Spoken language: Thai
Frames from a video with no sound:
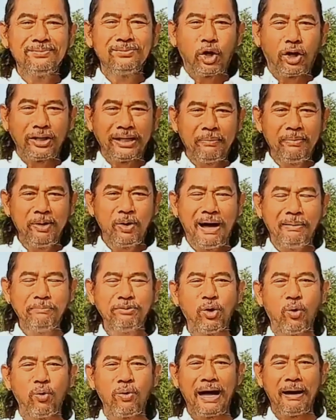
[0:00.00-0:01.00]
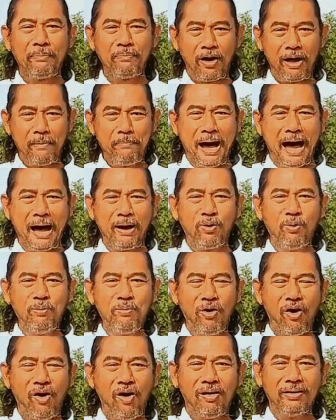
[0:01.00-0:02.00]
ขอท่านมีความสุขครับ ขอให้พระคุ้ม
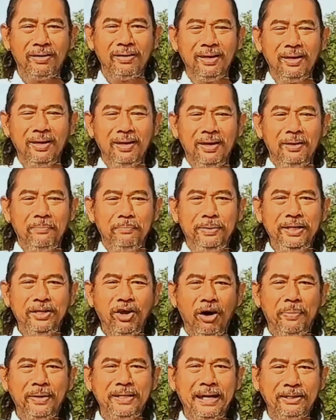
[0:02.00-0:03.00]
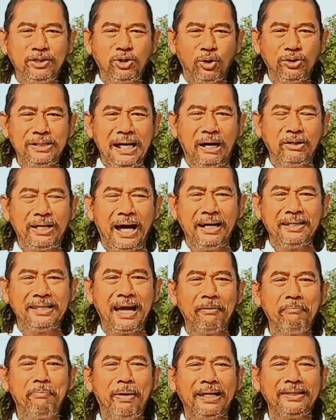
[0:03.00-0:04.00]
ครอง พี่น้องประชาชนชาวไทย
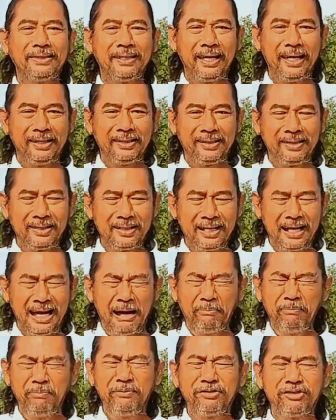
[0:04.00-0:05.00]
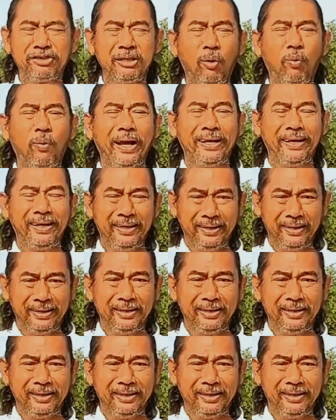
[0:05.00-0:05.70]
ทั้งประเทศครับ สวัสดี